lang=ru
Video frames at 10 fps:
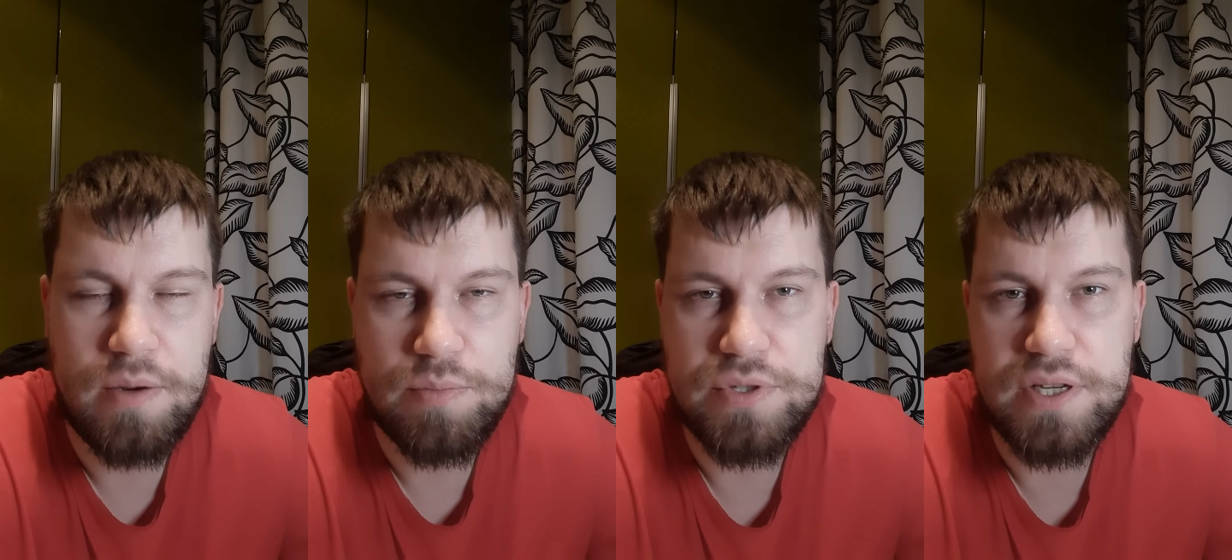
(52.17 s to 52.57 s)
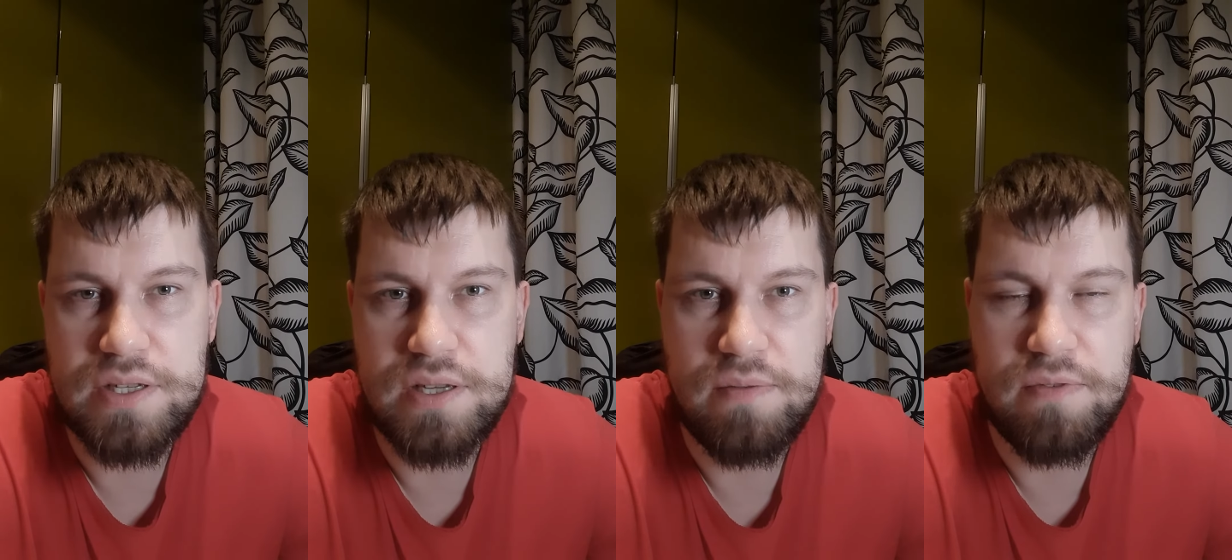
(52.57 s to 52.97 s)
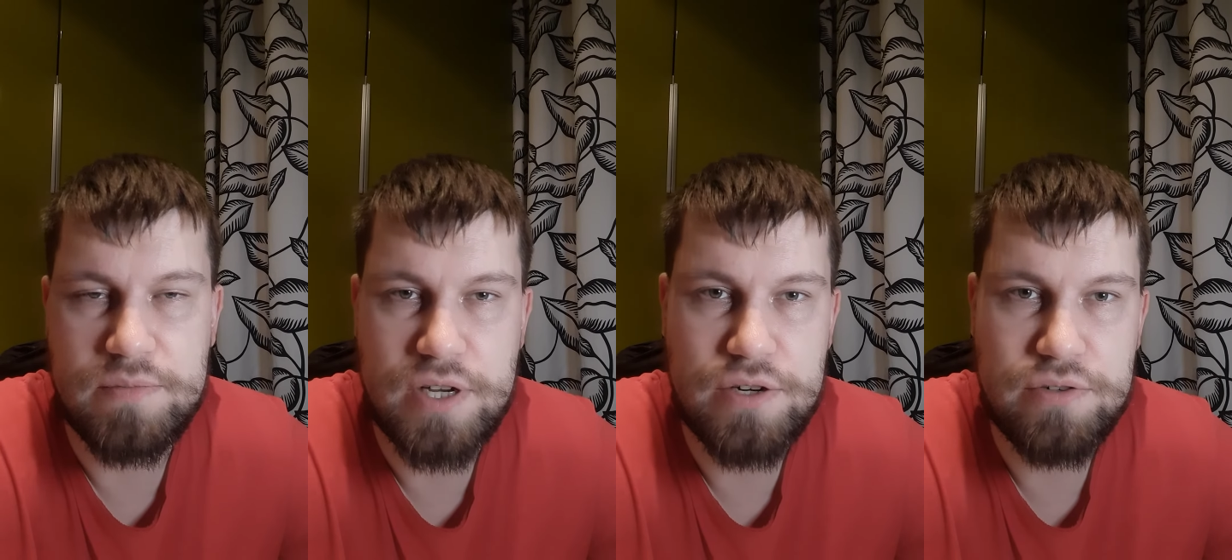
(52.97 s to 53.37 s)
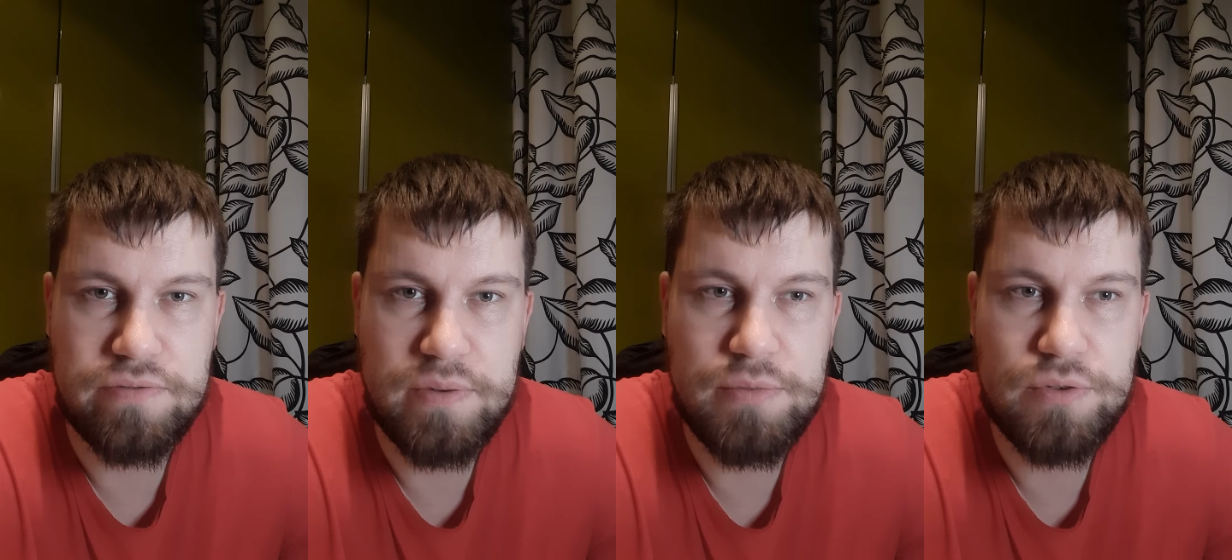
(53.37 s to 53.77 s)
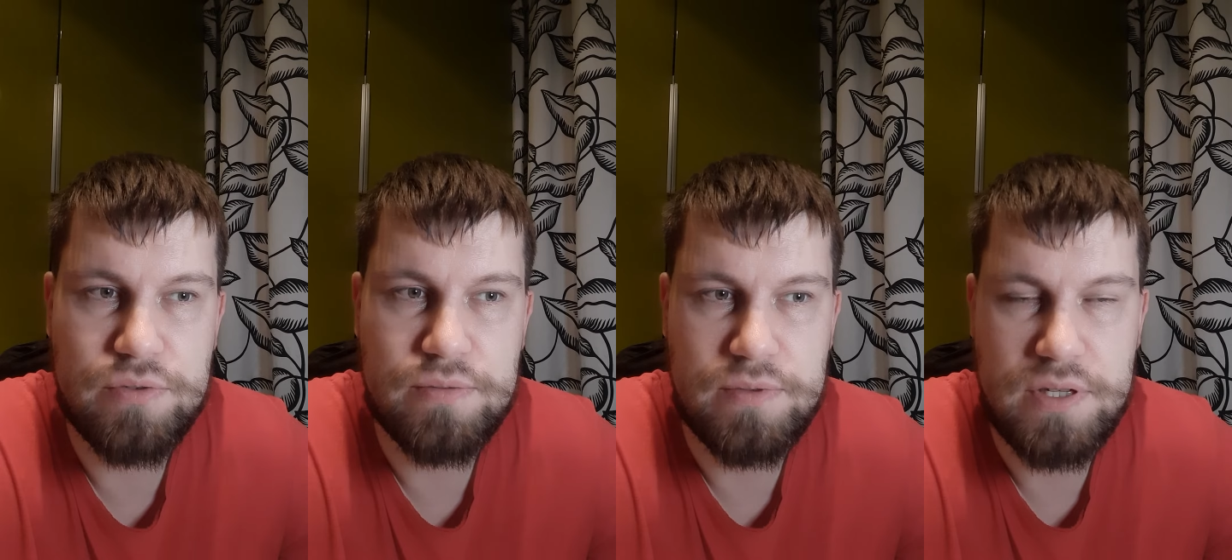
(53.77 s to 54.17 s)
Пусть они сами вам скажут,
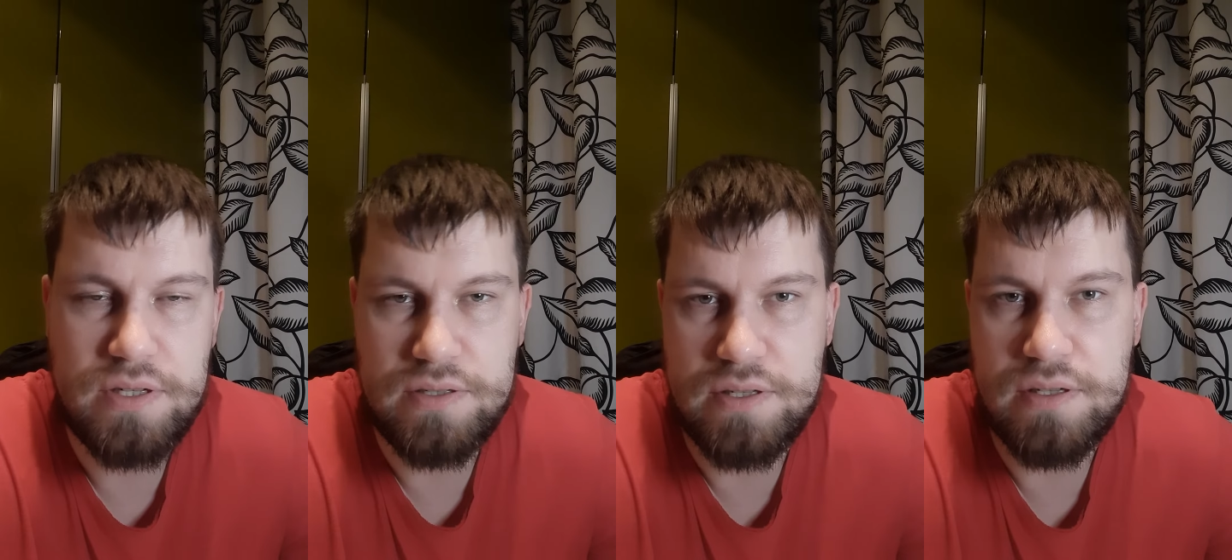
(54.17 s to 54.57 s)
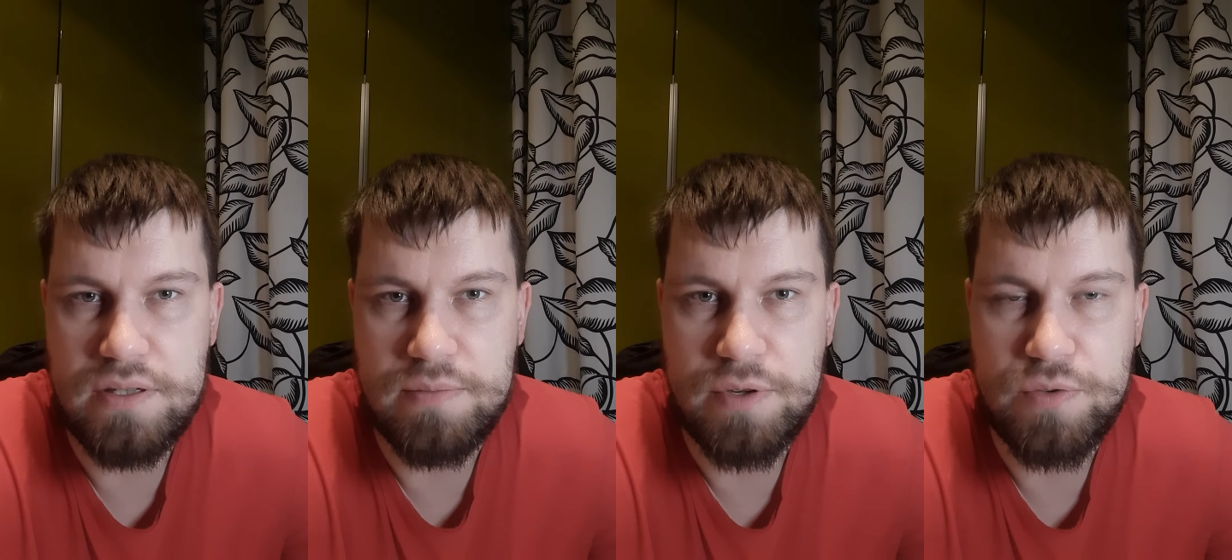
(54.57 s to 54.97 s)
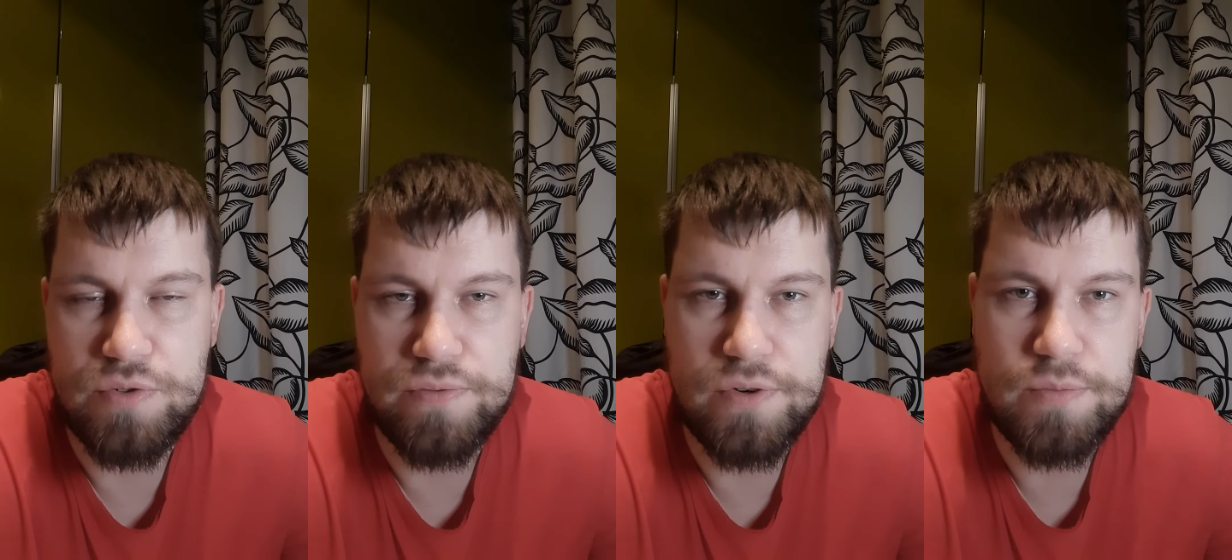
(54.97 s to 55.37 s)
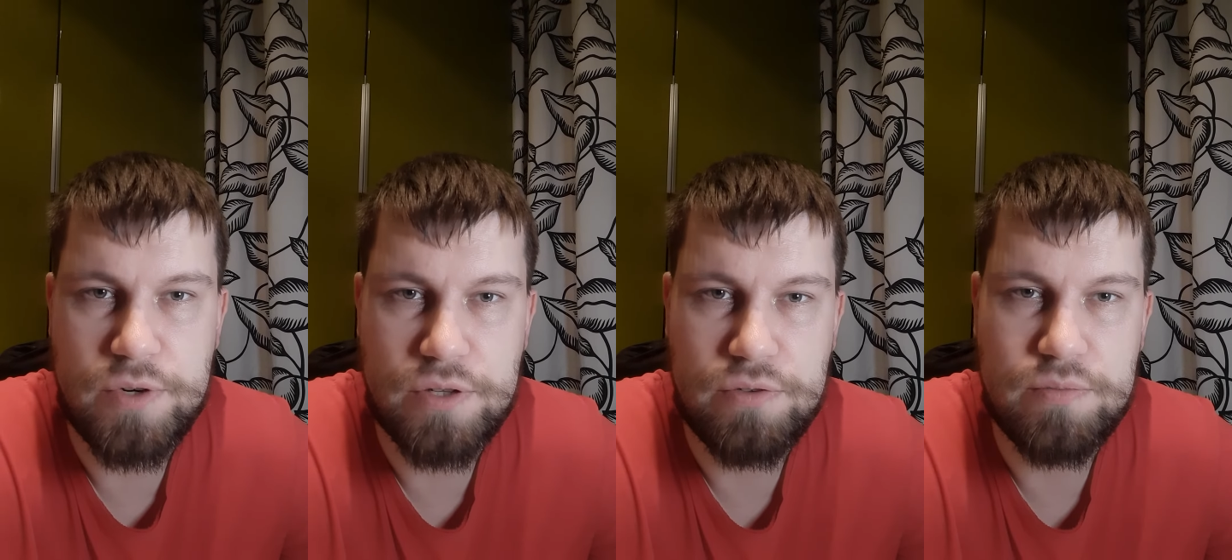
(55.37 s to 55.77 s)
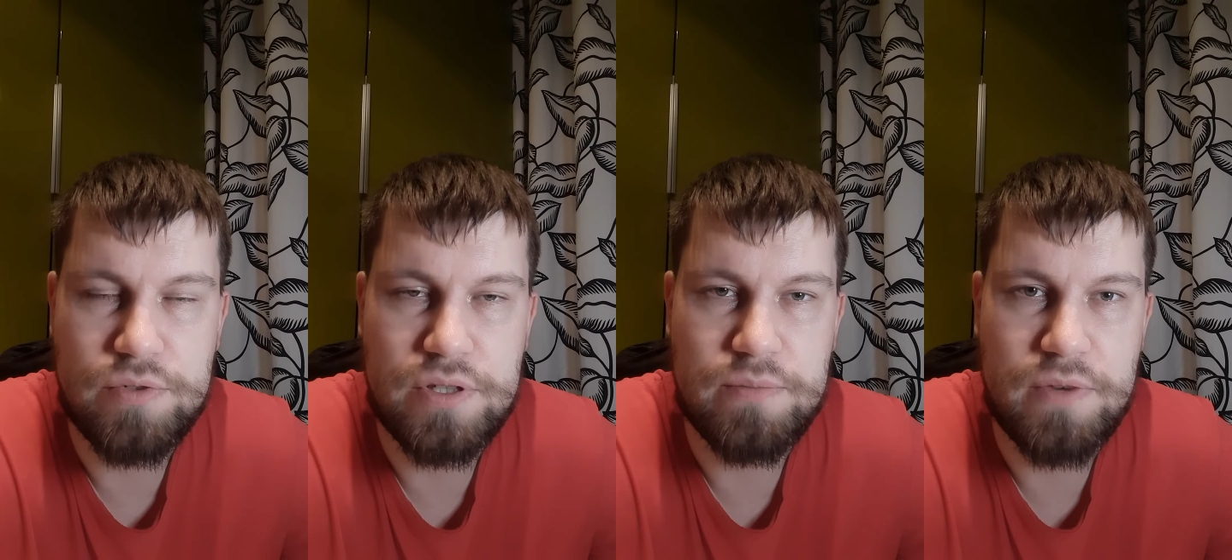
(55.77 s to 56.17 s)
выберут и сделают им такую же форму, которая
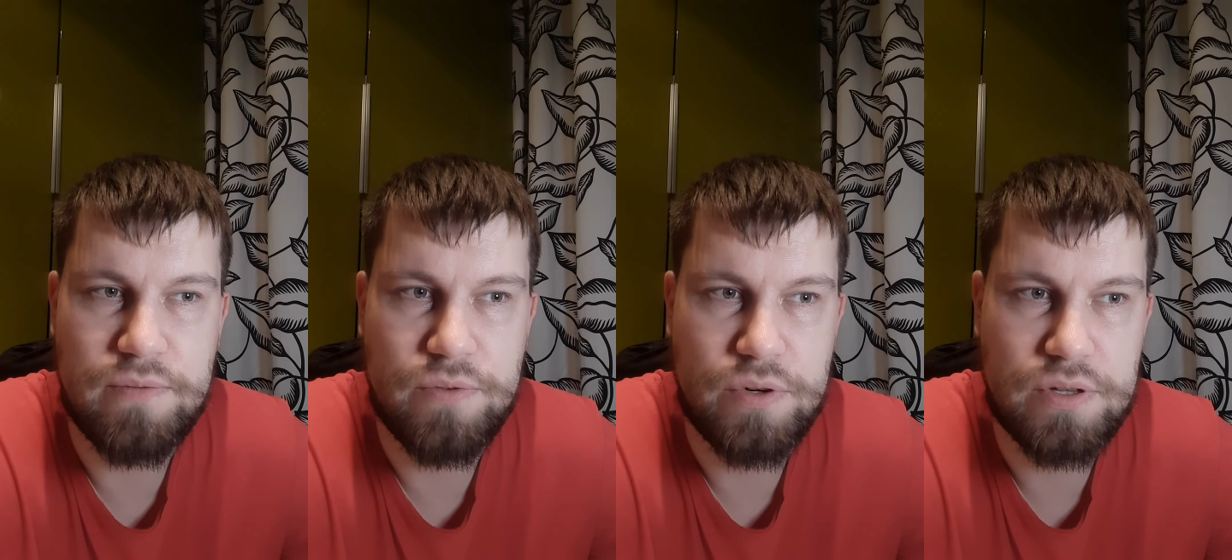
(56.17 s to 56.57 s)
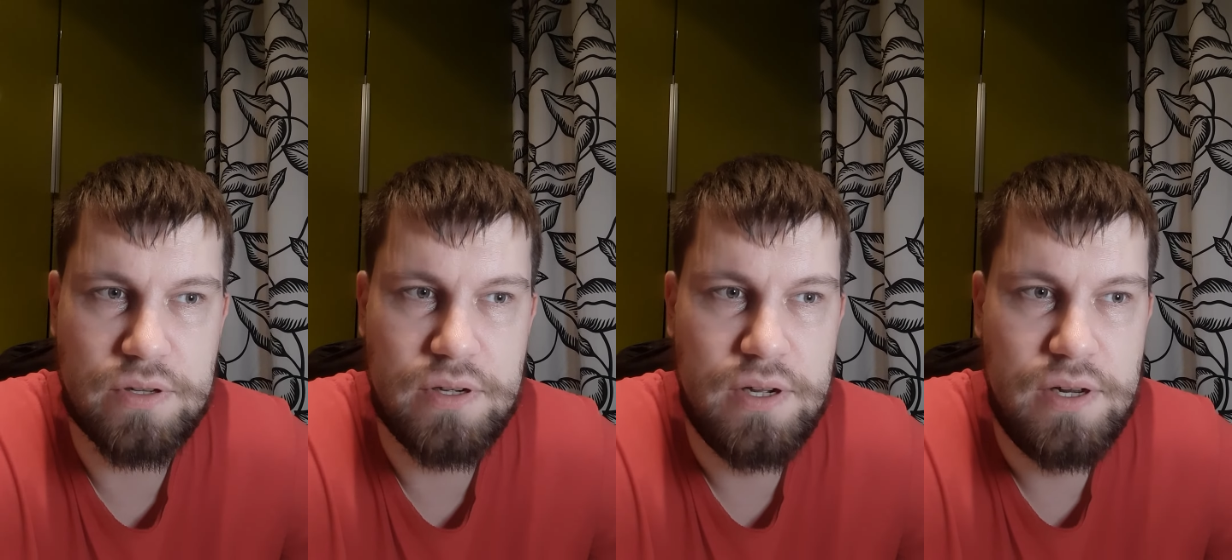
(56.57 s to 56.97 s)
будет им комфортна.